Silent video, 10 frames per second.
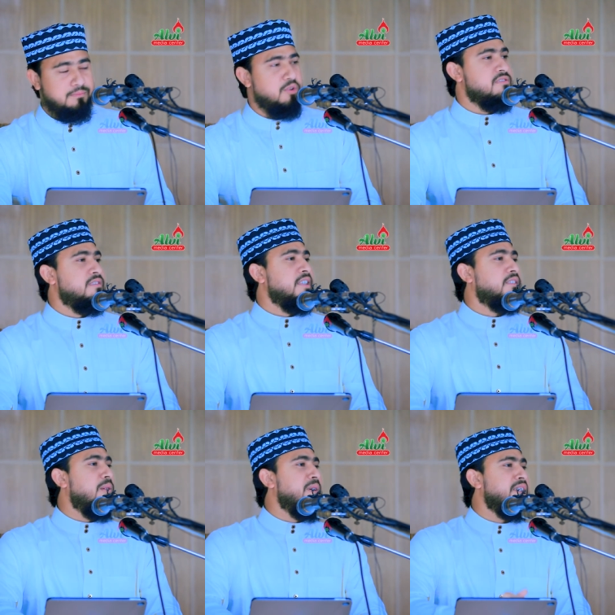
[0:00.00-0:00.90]
মসজিদ
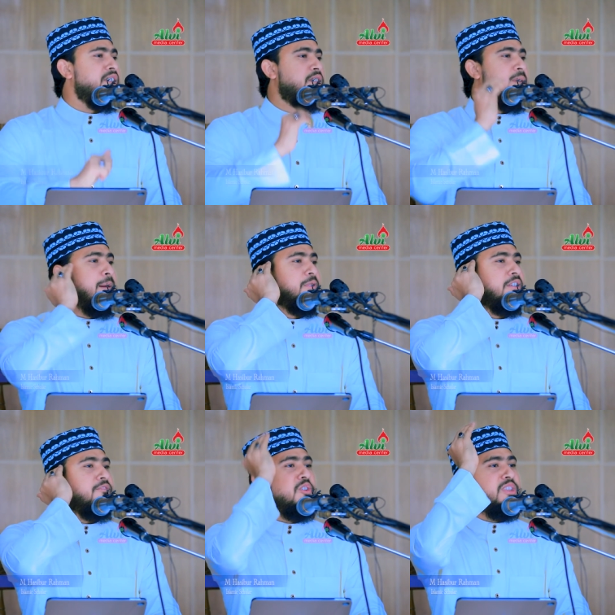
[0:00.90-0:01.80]
কমিটির
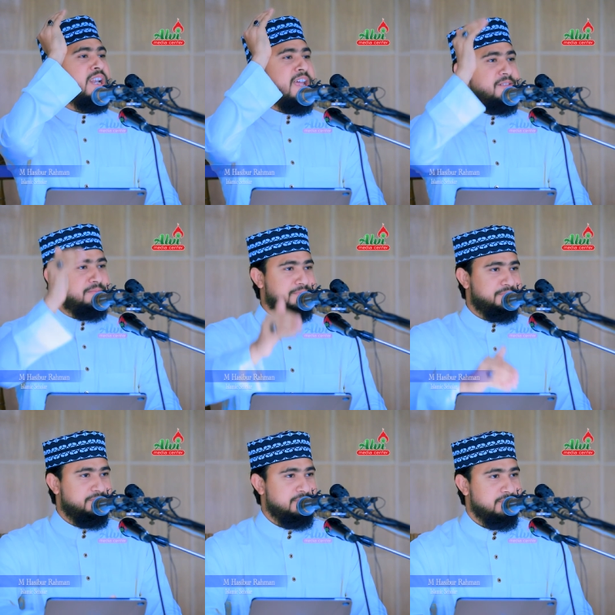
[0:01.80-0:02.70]
সভাপতি ফোন দিলেন
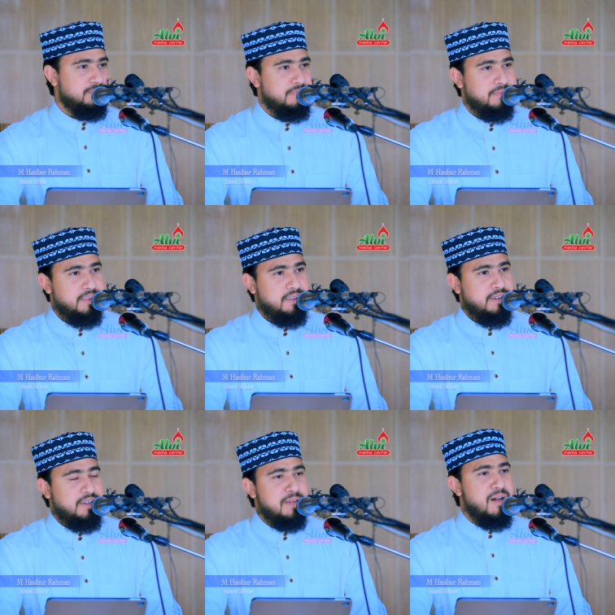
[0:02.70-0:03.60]

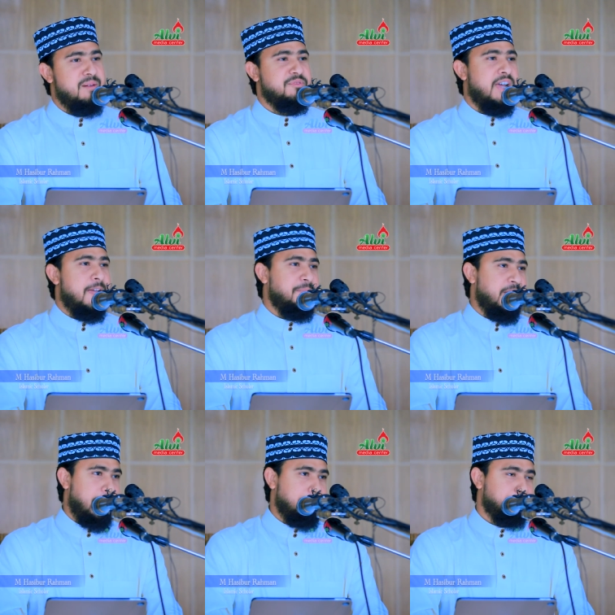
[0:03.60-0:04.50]
ইমাম
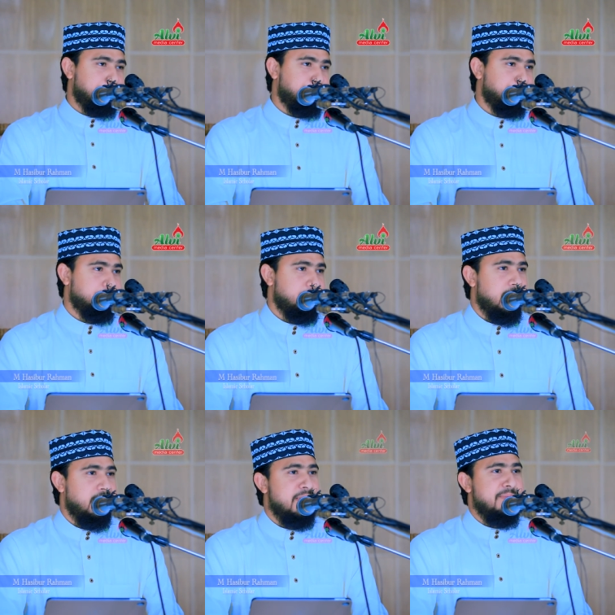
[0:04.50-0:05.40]
সাহেবকে
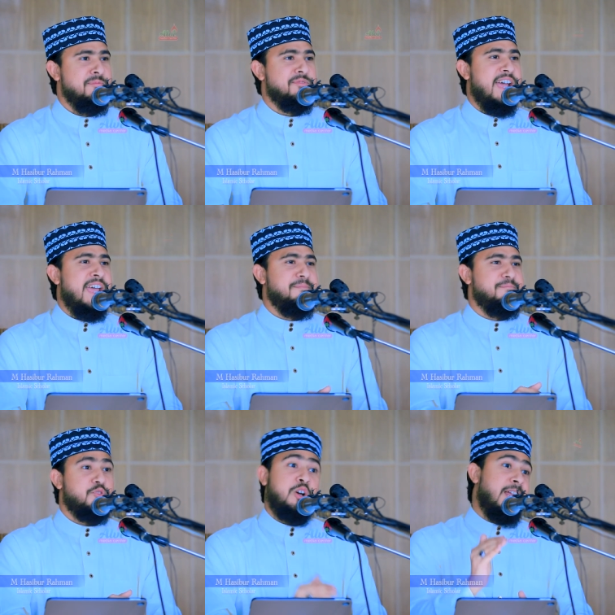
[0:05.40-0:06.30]
ইমাম সাহেব
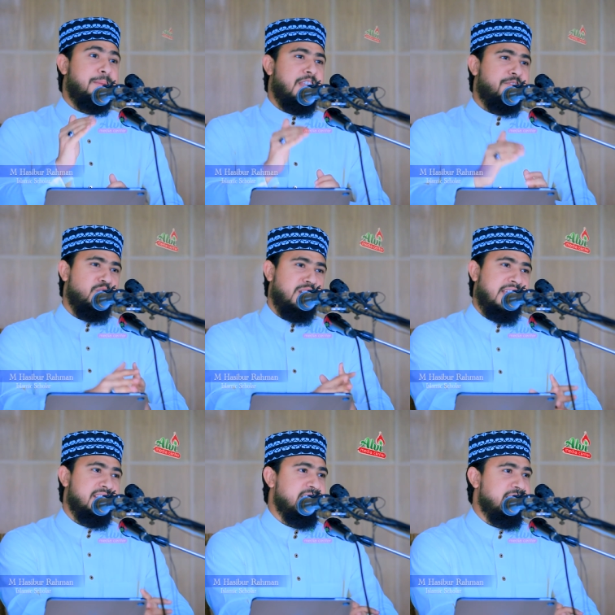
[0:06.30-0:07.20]
সকালবেলা ফোন
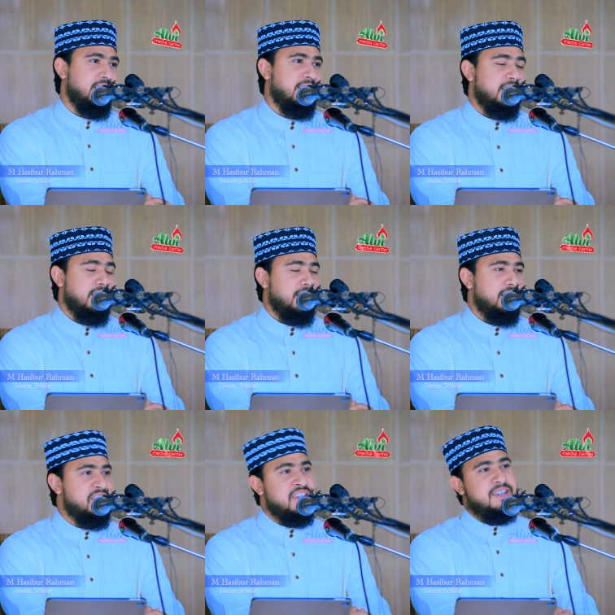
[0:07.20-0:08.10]
গিয়েছে
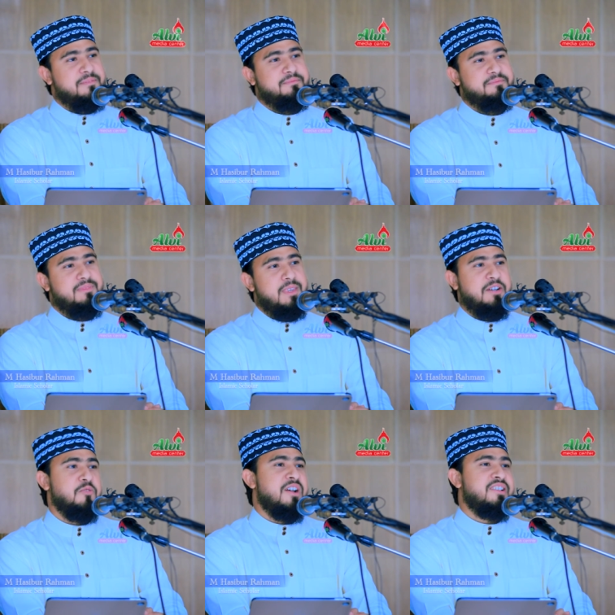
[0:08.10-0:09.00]
জি
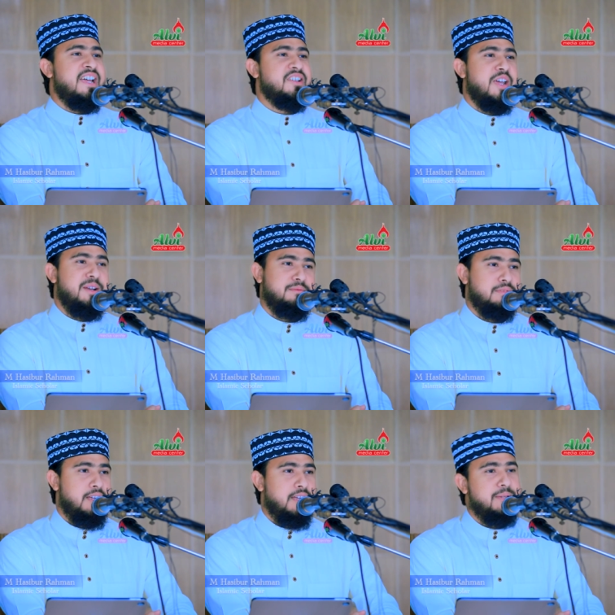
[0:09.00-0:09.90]
একটু বাসায় আসেন
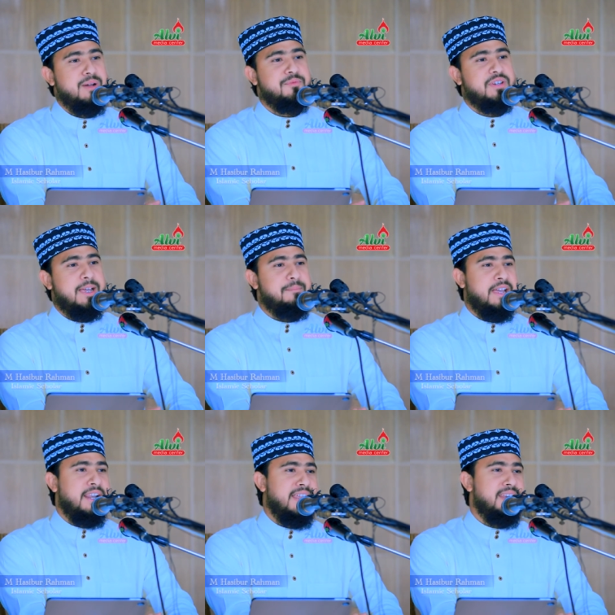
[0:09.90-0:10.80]
ইমাম সাহেব
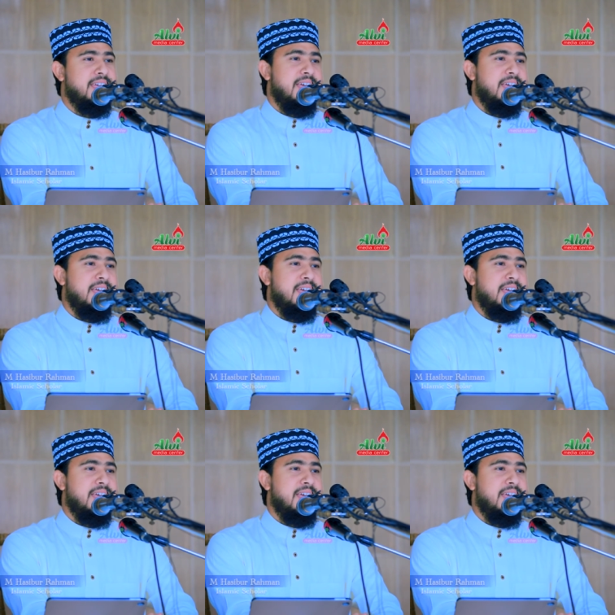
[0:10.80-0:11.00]
গেলেন